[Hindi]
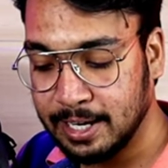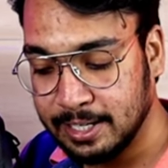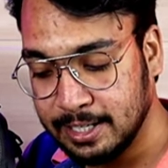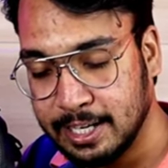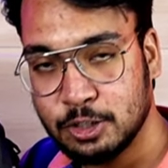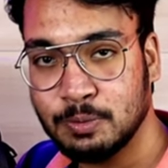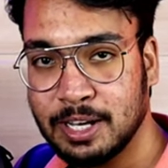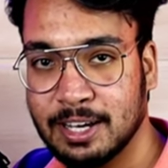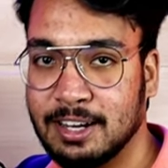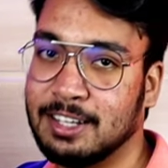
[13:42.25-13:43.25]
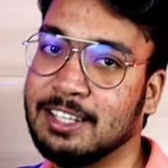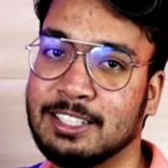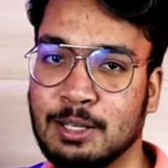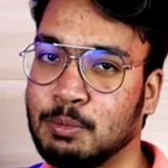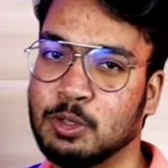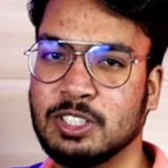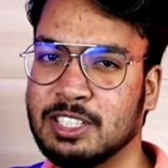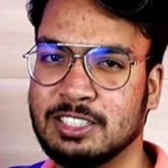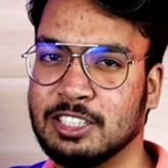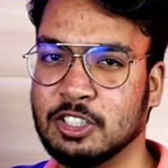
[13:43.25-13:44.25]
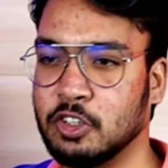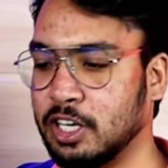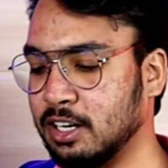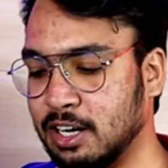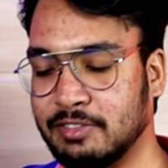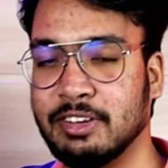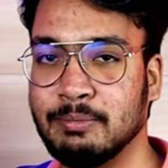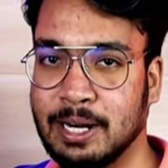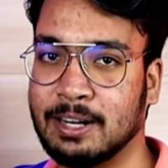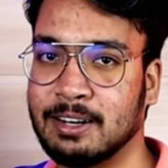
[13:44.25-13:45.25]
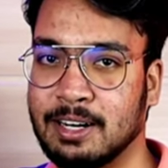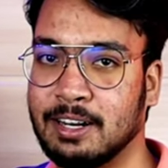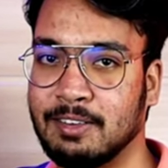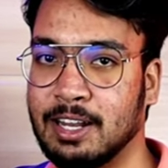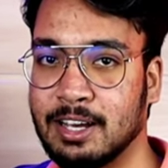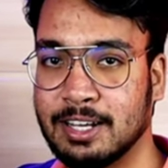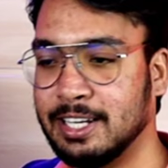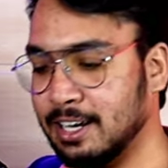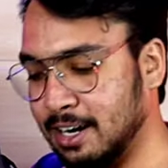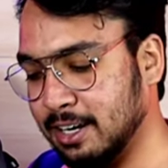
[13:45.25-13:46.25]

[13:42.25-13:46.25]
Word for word: ये जो बैग है ना इसकी पोजीशन चेंज कर रहा है काफ़ी बेटर रहने वाला है अगर ये